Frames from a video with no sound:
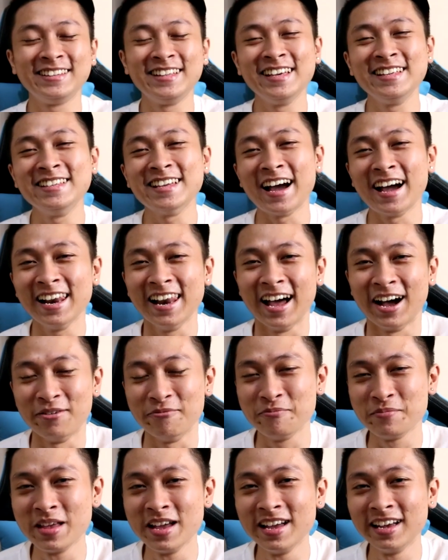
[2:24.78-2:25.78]
hindi niya
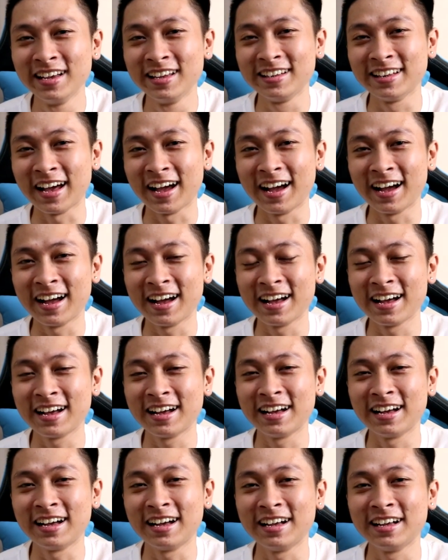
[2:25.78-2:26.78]
alam na
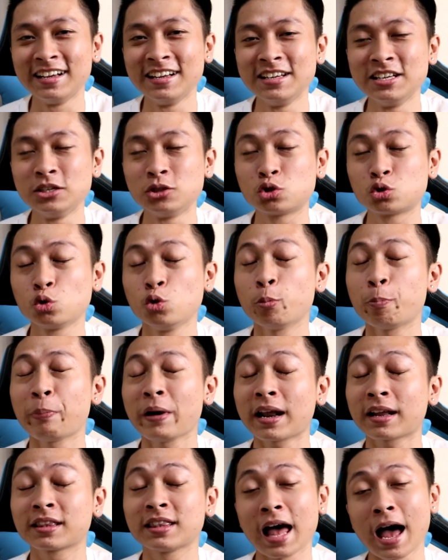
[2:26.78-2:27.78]

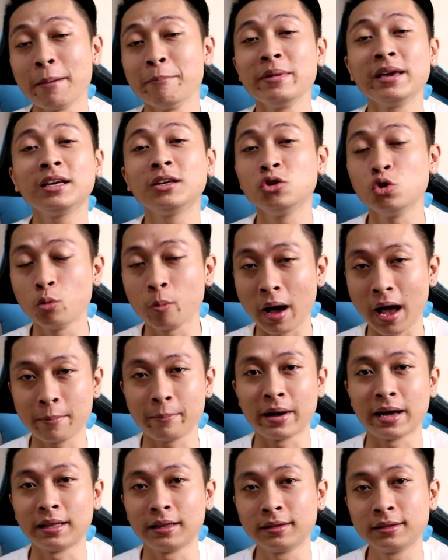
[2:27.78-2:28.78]
super daming
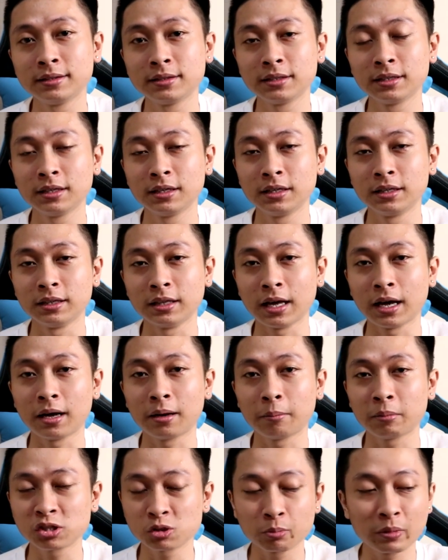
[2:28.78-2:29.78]
yumaman
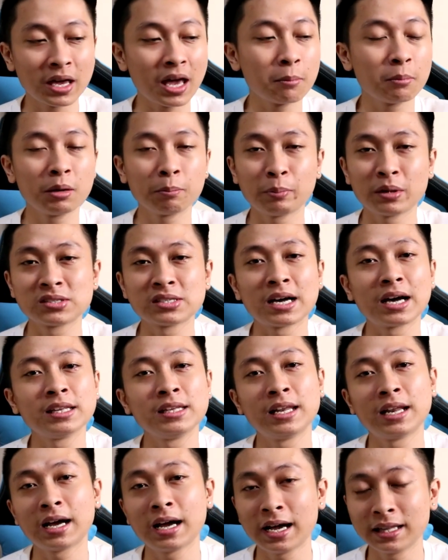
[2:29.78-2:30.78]
na mas mayaman pa sa
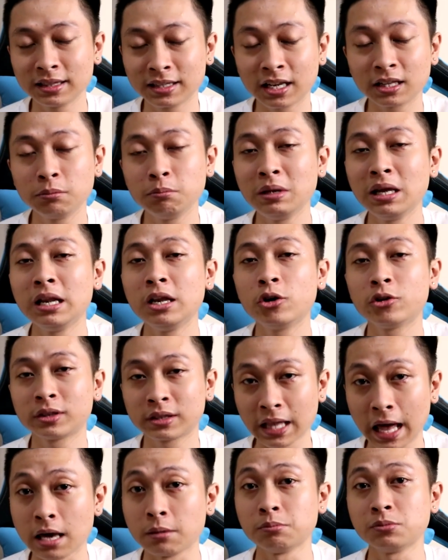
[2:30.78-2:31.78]
kanya ng 100 million
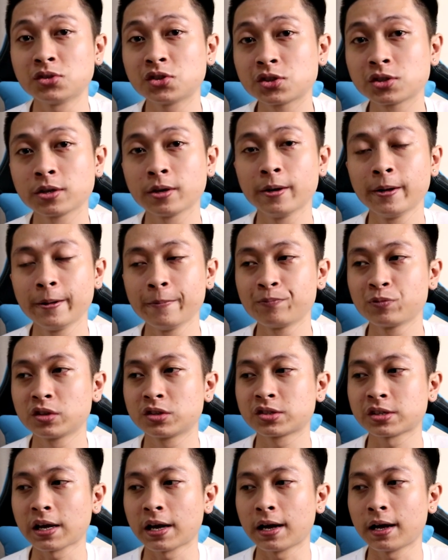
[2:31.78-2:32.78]
times
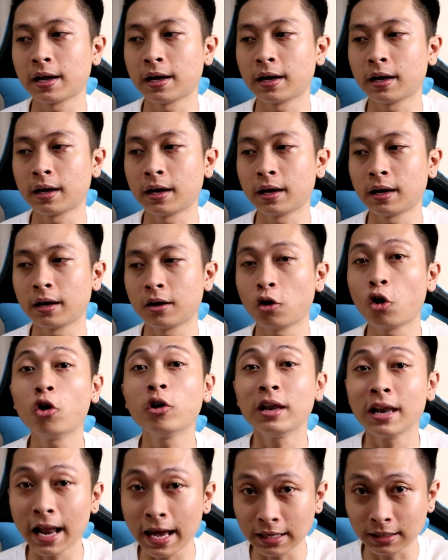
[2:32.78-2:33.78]
sa
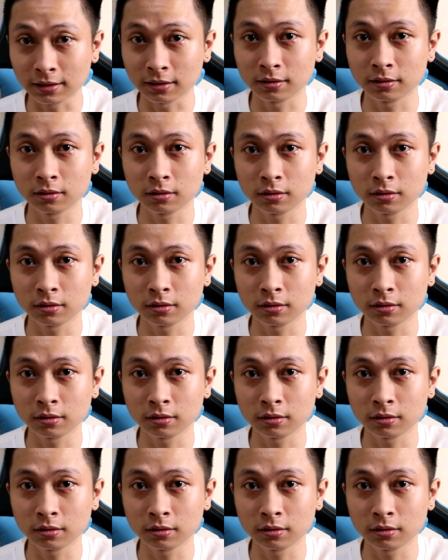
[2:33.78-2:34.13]
online